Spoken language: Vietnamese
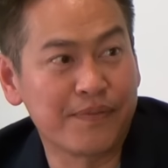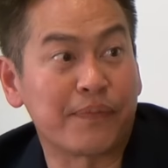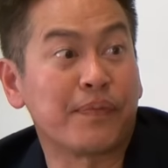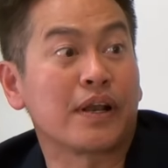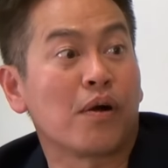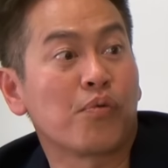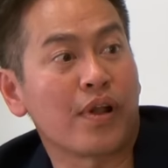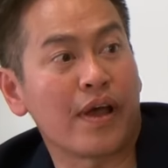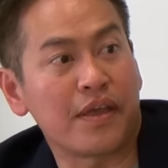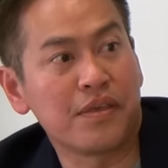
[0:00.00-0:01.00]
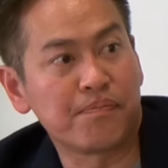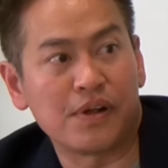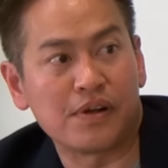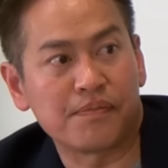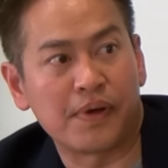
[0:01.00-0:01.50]
nhưng mà mình không có thể giúp
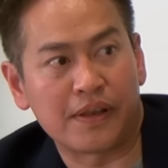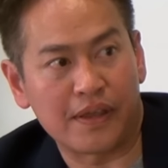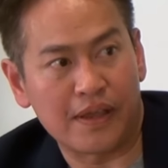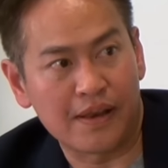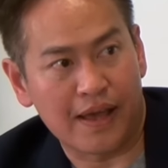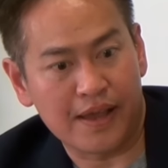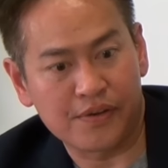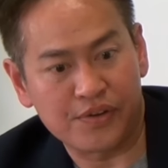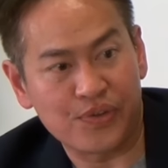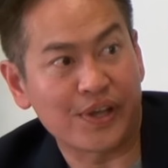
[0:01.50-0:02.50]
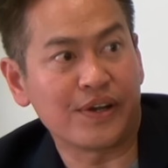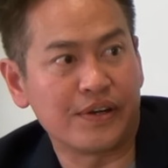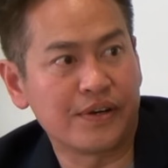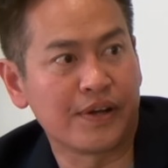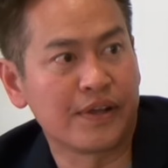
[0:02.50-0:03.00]
được mình chỉ là cái người chuyển
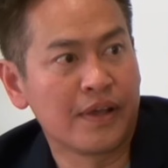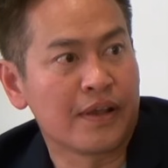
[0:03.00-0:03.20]
ngữ thôi